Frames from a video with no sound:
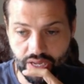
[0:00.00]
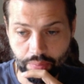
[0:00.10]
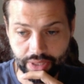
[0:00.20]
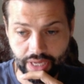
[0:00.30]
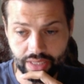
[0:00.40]

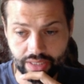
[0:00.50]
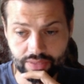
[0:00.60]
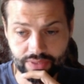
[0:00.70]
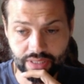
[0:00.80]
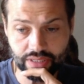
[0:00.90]
mit einer
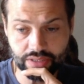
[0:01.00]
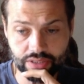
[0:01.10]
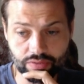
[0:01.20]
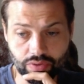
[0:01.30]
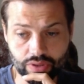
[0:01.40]

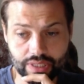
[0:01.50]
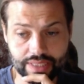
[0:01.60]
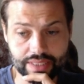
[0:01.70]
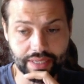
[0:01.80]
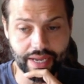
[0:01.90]
Dividendenrendite
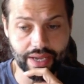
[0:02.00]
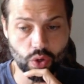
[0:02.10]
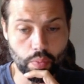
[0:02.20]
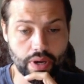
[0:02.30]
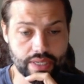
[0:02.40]
von
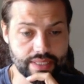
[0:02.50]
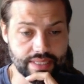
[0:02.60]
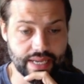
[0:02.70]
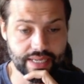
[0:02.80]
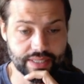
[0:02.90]

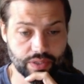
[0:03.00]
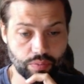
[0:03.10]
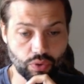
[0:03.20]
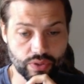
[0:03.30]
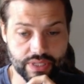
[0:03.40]

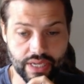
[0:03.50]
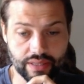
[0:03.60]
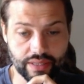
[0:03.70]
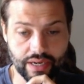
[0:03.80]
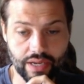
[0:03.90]

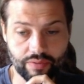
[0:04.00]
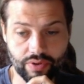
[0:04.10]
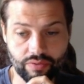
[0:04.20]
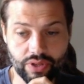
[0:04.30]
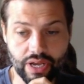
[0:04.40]
3,6 Dann haben
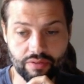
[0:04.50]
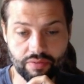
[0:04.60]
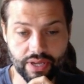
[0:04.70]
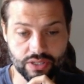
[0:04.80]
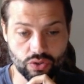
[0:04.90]
wir wieder einen
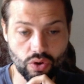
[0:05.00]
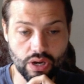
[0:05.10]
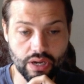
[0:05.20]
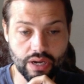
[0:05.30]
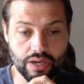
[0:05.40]

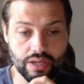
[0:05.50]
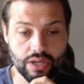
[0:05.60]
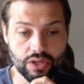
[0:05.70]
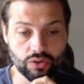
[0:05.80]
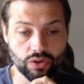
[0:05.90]
Versorger,
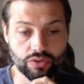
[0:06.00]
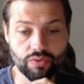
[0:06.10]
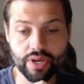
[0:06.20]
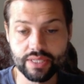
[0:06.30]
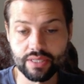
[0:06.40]

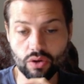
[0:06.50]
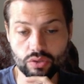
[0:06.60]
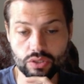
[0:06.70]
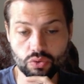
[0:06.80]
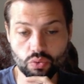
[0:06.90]
Nordwest
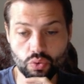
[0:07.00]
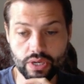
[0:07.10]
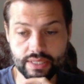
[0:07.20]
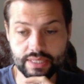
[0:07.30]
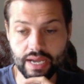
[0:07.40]
aus
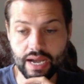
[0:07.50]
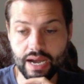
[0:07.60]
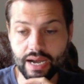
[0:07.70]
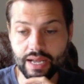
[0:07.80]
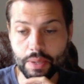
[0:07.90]

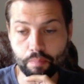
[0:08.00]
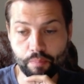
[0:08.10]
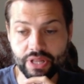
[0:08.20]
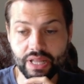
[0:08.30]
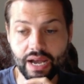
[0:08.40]
USA,
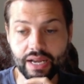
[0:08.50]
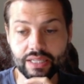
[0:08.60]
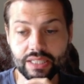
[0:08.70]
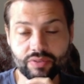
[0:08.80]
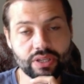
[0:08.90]
mit
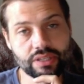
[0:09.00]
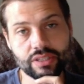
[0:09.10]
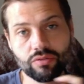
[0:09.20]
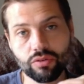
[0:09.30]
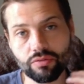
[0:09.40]
einer
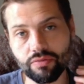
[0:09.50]
Dividendenrendite von